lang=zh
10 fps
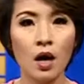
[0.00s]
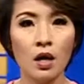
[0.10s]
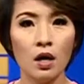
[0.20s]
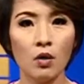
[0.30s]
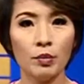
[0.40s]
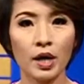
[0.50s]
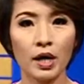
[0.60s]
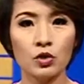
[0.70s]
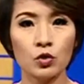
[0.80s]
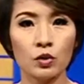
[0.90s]
好，我们来看
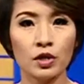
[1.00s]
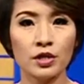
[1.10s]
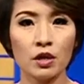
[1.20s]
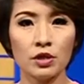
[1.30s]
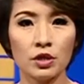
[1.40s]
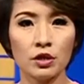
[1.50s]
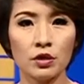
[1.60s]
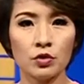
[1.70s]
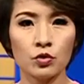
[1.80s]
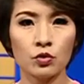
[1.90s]
中国的消息。
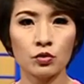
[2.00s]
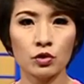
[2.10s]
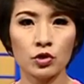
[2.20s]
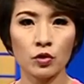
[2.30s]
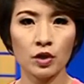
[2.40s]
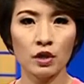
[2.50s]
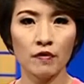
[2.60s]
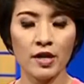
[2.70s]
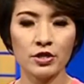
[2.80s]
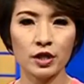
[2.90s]
周一
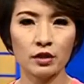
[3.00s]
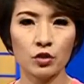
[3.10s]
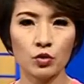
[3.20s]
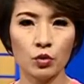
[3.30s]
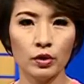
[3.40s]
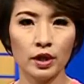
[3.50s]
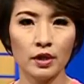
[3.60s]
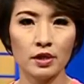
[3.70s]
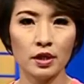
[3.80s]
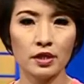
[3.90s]
晚上呢，中国天
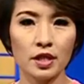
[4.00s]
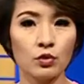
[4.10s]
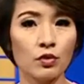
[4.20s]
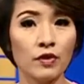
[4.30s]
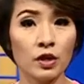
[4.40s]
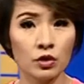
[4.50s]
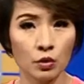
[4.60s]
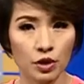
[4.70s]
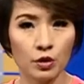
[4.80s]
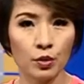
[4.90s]
津一家存放酒
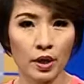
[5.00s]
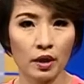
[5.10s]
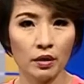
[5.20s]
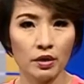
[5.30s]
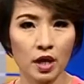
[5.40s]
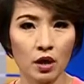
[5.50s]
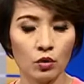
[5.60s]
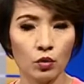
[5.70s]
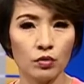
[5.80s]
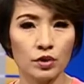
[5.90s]
精原料的仓
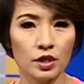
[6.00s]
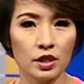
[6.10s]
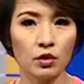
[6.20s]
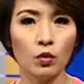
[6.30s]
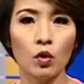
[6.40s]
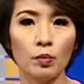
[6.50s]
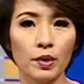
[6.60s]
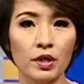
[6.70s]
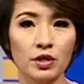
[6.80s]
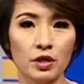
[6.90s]
库起火，
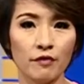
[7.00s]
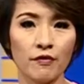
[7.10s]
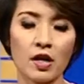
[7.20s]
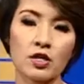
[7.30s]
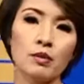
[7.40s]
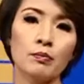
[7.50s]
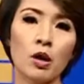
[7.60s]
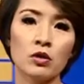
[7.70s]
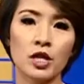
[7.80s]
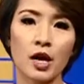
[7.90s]
并且发生爆
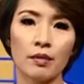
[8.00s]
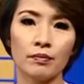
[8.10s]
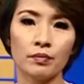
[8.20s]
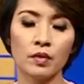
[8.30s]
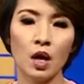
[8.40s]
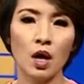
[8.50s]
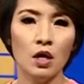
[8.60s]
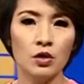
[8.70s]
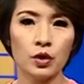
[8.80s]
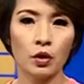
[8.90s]
炸。随